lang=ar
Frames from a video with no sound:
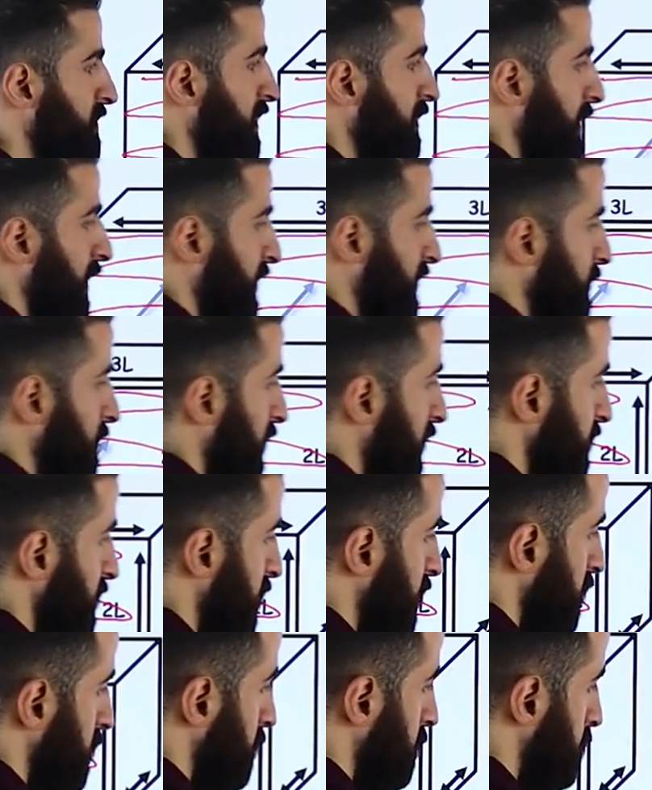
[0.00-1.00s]
يبقى اكتب هنا
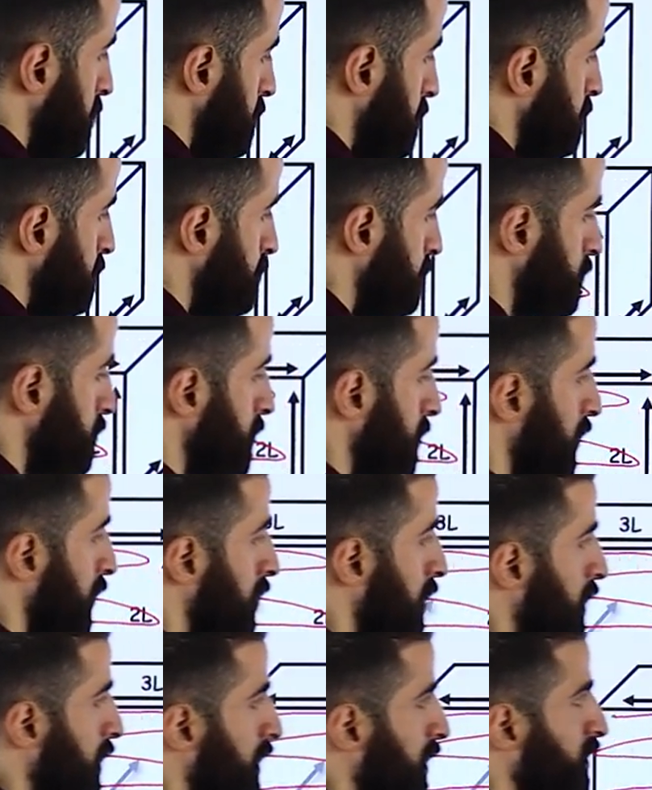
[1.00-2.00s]
2
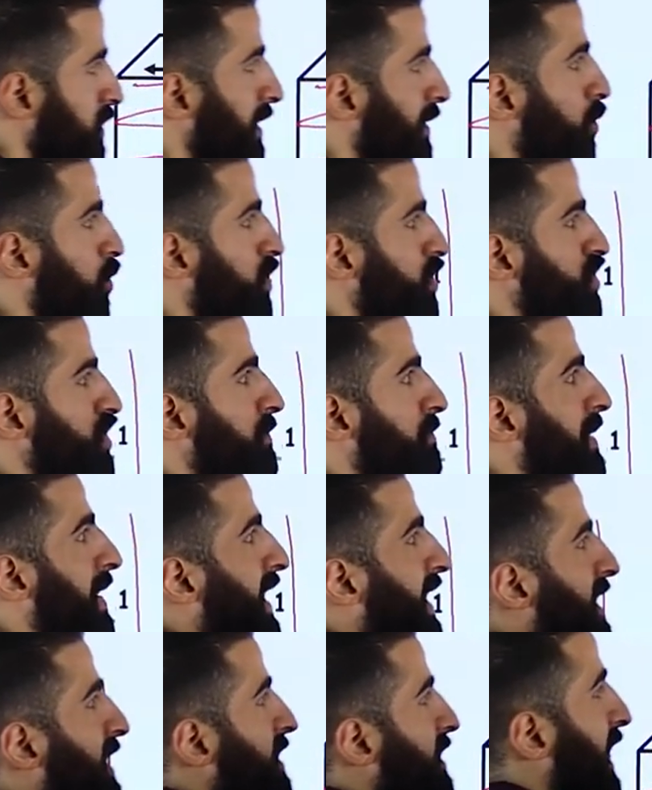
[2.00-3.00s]
طب
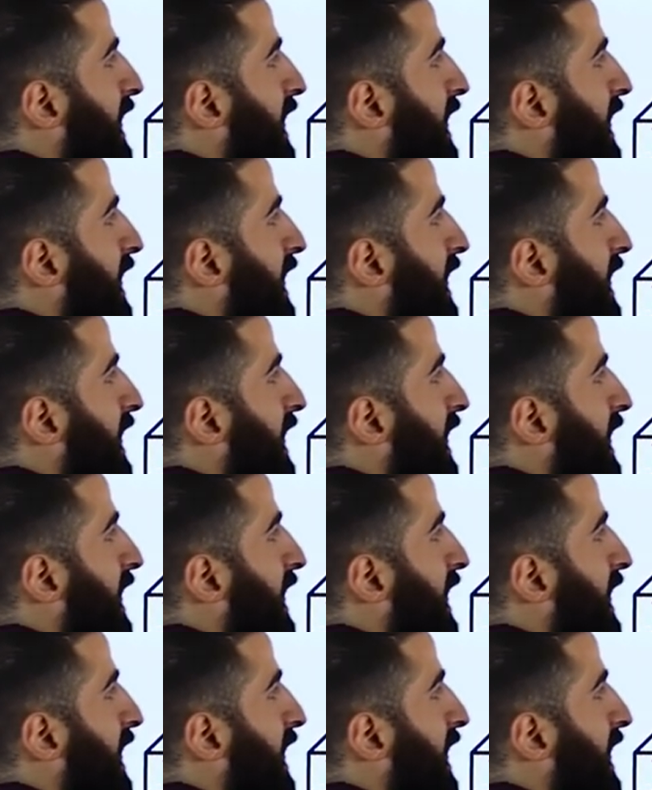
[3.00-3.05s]
والشباك اللي